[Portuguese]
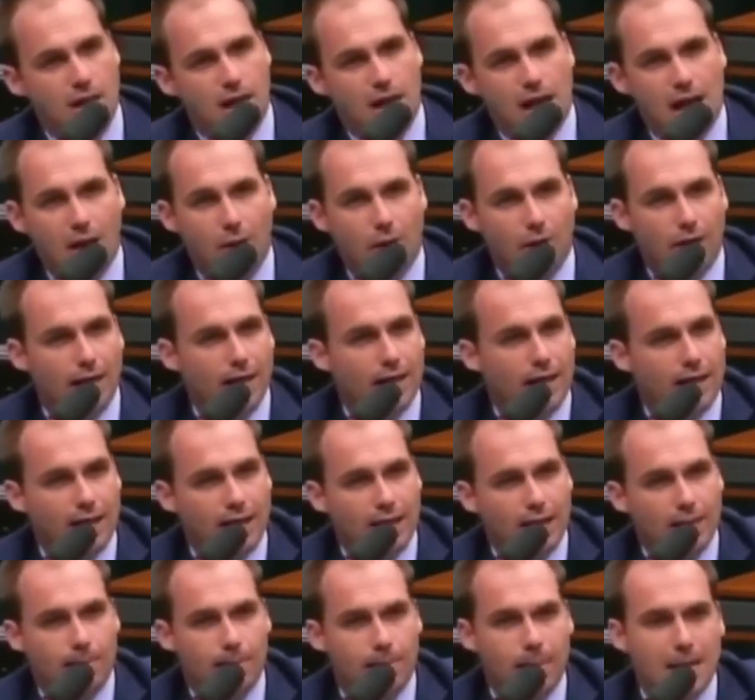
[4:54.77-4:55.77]
Agora
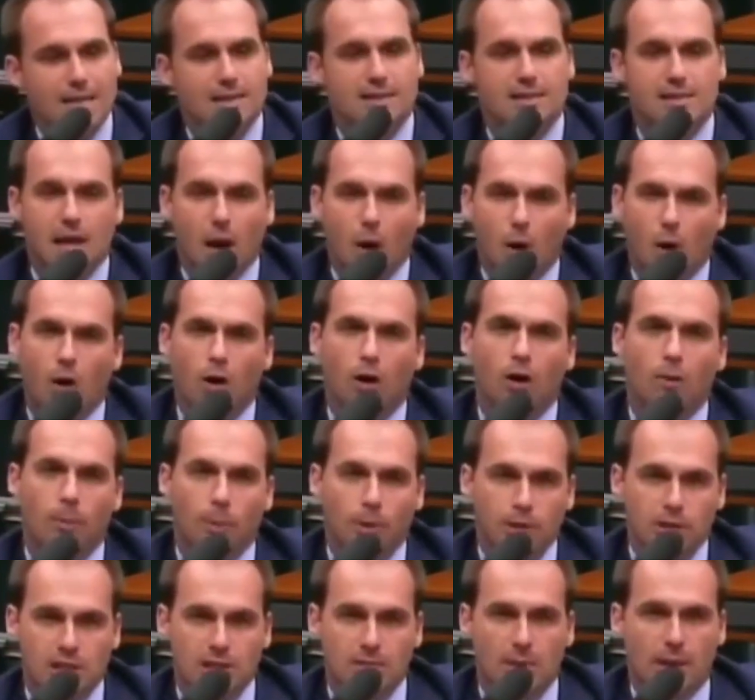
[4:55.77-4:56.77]
é, é passar o rolo
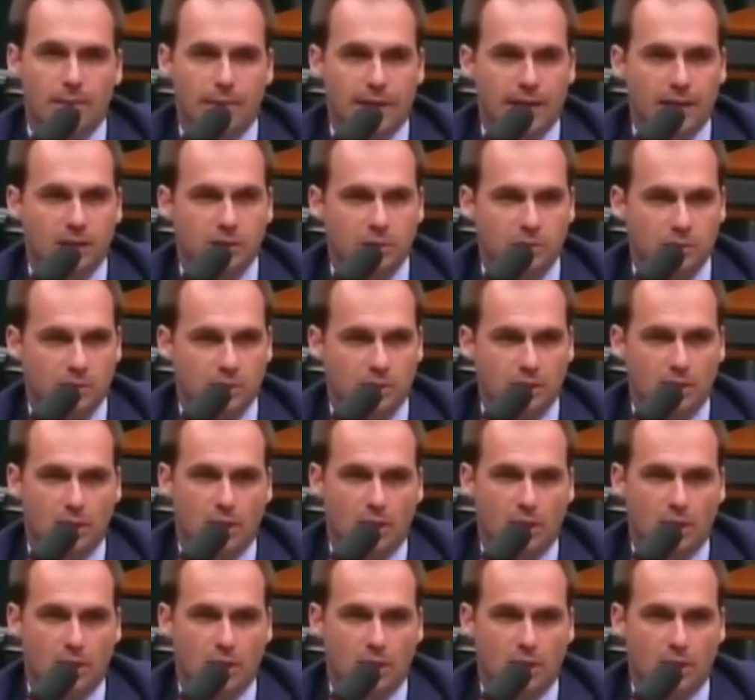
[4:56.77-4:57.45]
por cima mesmo,